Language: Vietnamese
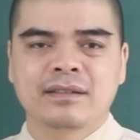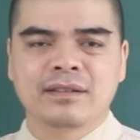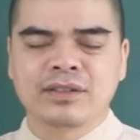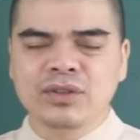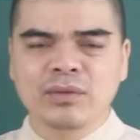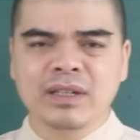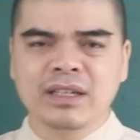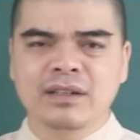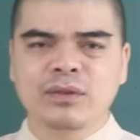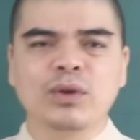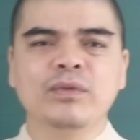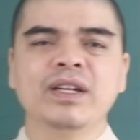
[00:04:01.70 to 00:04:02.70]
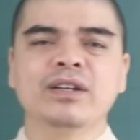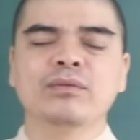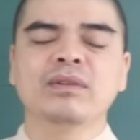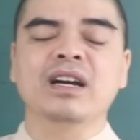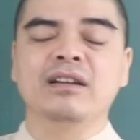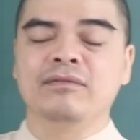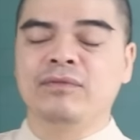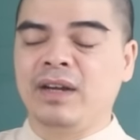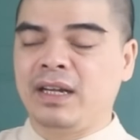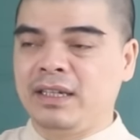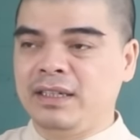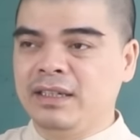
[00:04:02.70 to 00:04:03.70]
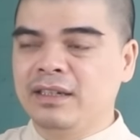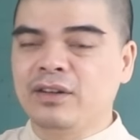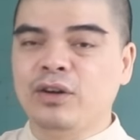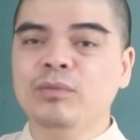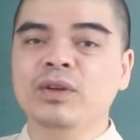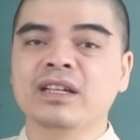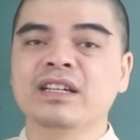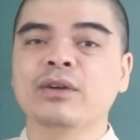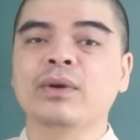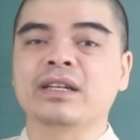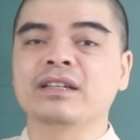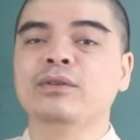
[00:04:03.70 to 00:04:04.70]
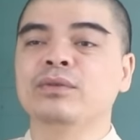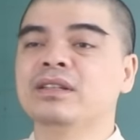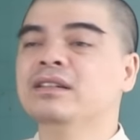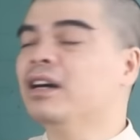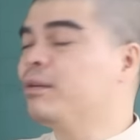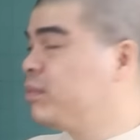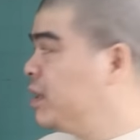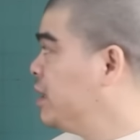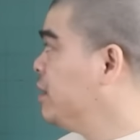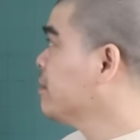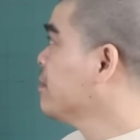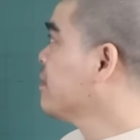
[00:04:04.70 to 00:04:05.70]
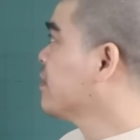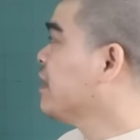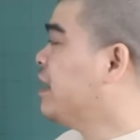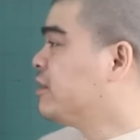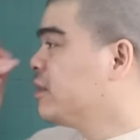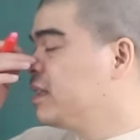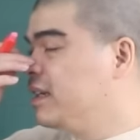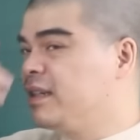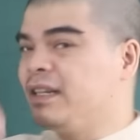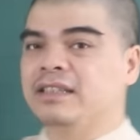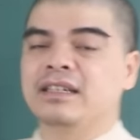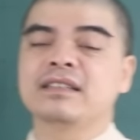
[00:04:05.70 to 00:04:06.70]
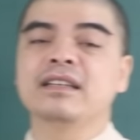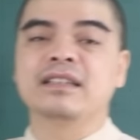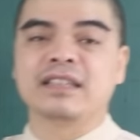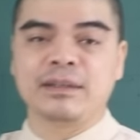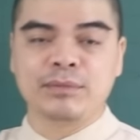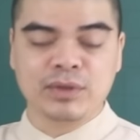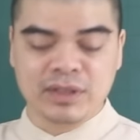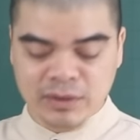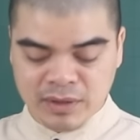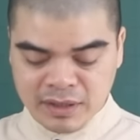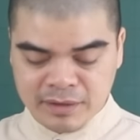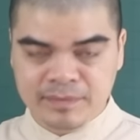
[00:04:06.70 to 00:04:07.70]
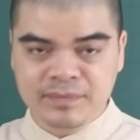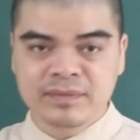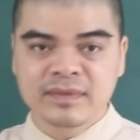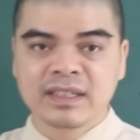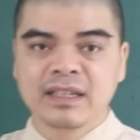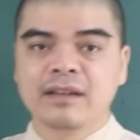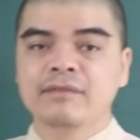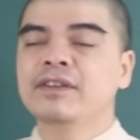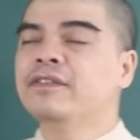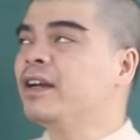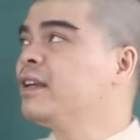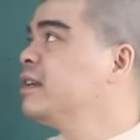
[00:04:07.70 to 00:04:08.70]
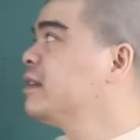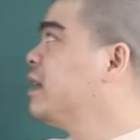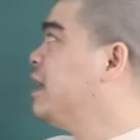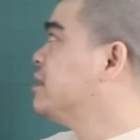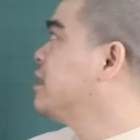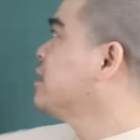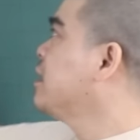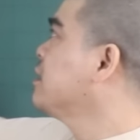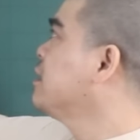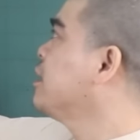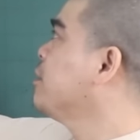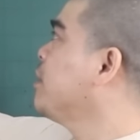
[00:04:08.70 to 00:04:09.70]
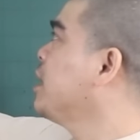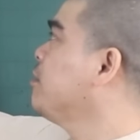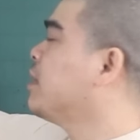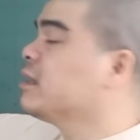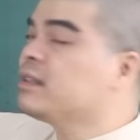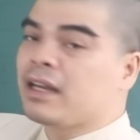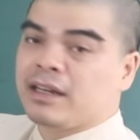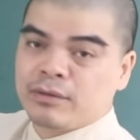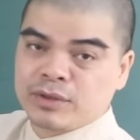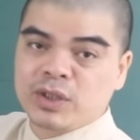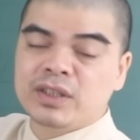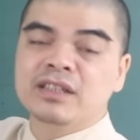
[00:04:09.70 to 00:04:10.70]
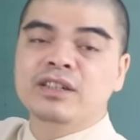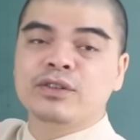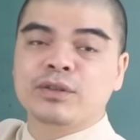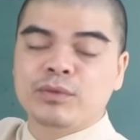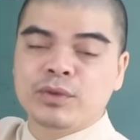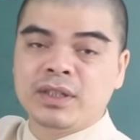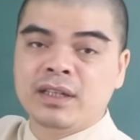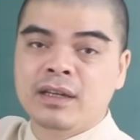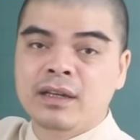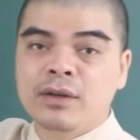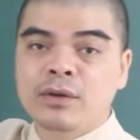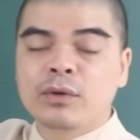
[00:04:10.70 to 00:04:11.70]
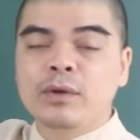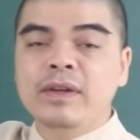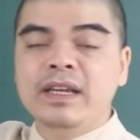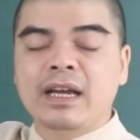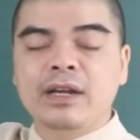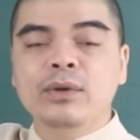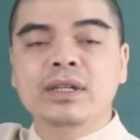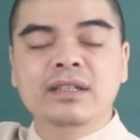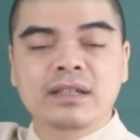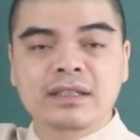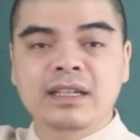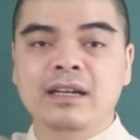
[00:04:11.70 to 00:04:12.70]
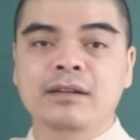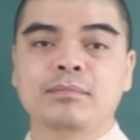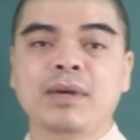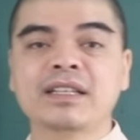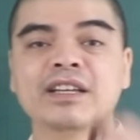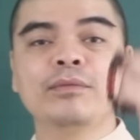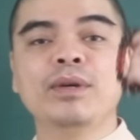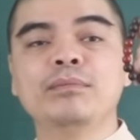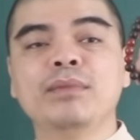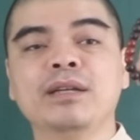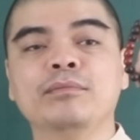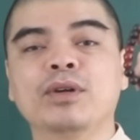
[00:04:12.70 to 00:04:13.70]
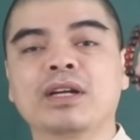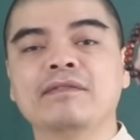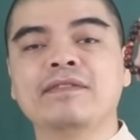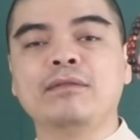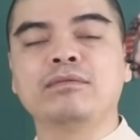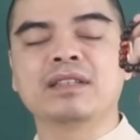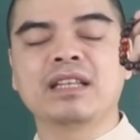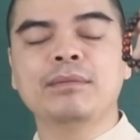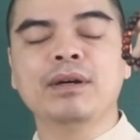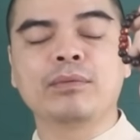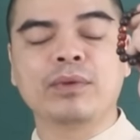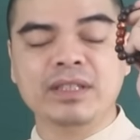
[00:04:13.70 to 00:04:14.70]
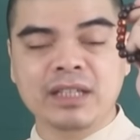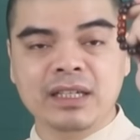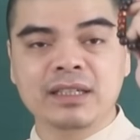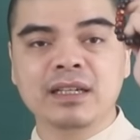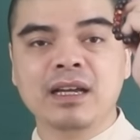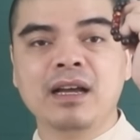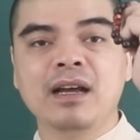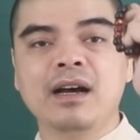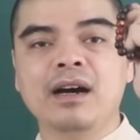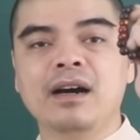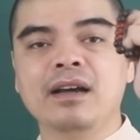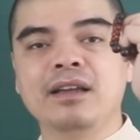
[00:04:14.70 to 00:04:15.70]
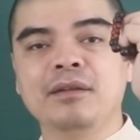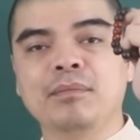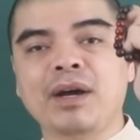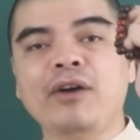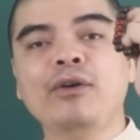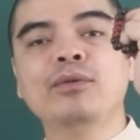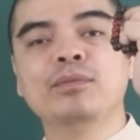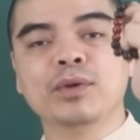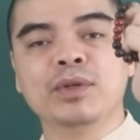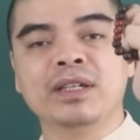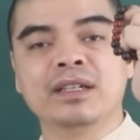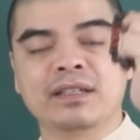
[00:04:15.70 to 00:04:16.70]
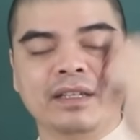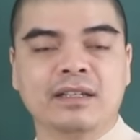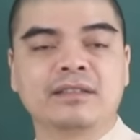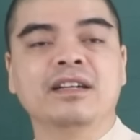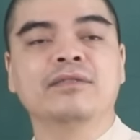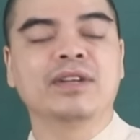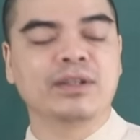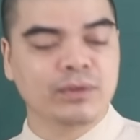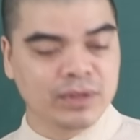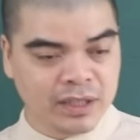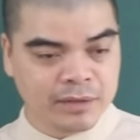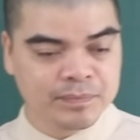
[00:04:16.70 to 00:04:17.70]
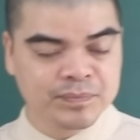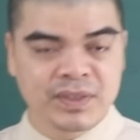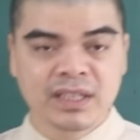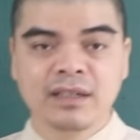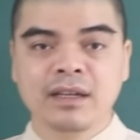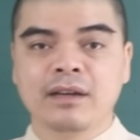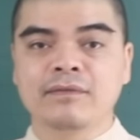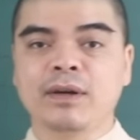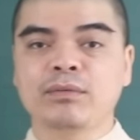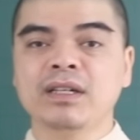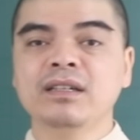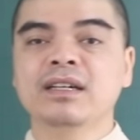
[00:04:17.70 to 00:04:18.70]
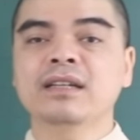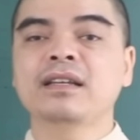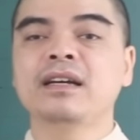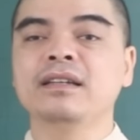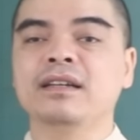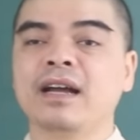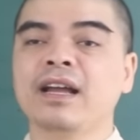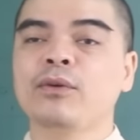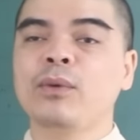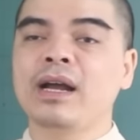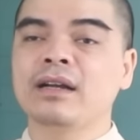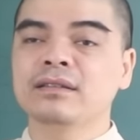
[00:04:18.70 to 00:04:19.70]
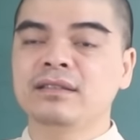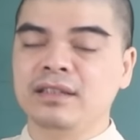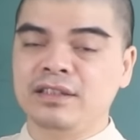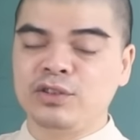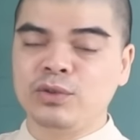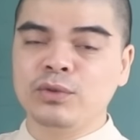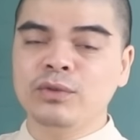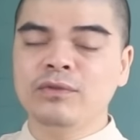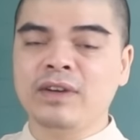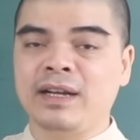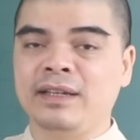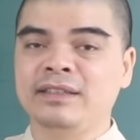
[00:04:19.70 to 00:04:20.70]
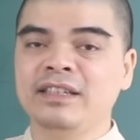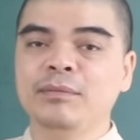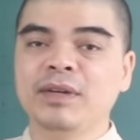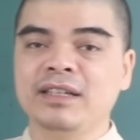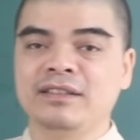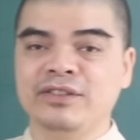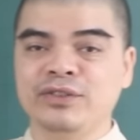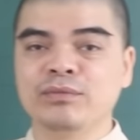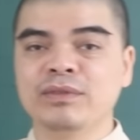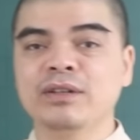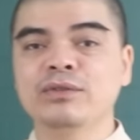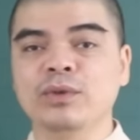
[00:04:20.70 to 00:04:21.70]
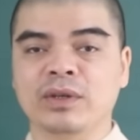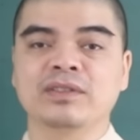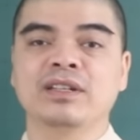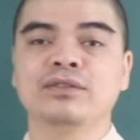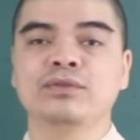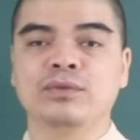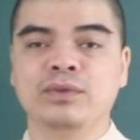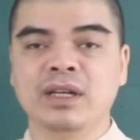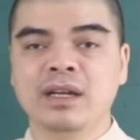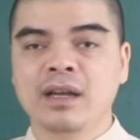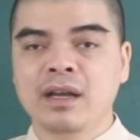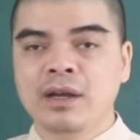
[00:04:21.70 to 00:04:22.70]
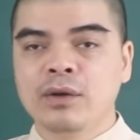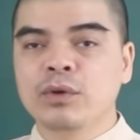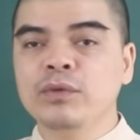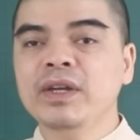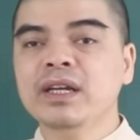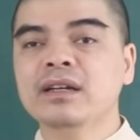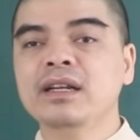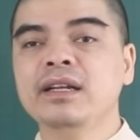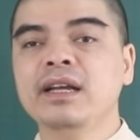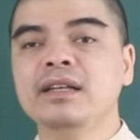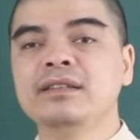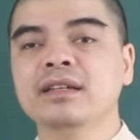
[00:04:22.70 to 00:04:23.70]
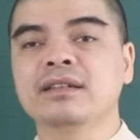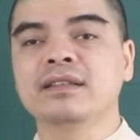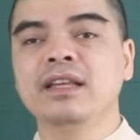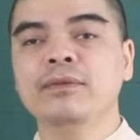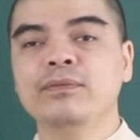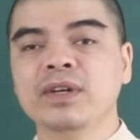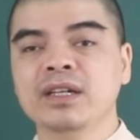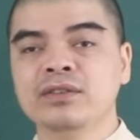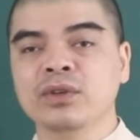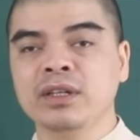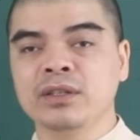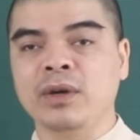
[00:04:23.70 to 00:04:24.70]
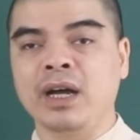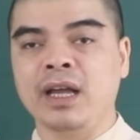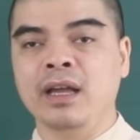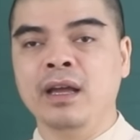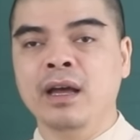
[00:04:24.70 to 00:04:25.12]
Nói chung quý vị cũng cần phải có một kế hoạch đầu tư hợp lý để cho tiền đẻ ra tiền ngày một nhiều hơn. Vì vậy, để gia tăng thêm cái may mắn tài lộc cho những người tuổi Mùi, quý vị hãy luôn nhớ nhé, mang theo bên mình một cái vòng tam hợp quý nhân Hợi, Mão, Mùi để được trợ vận hộ thân. Vòng đã được các thầy khai quang, chỉ chú và xem ngày sử dụng theo tuổi của gia chủ. Quý vị cứ liên hệ trực tiếp với số điện thoại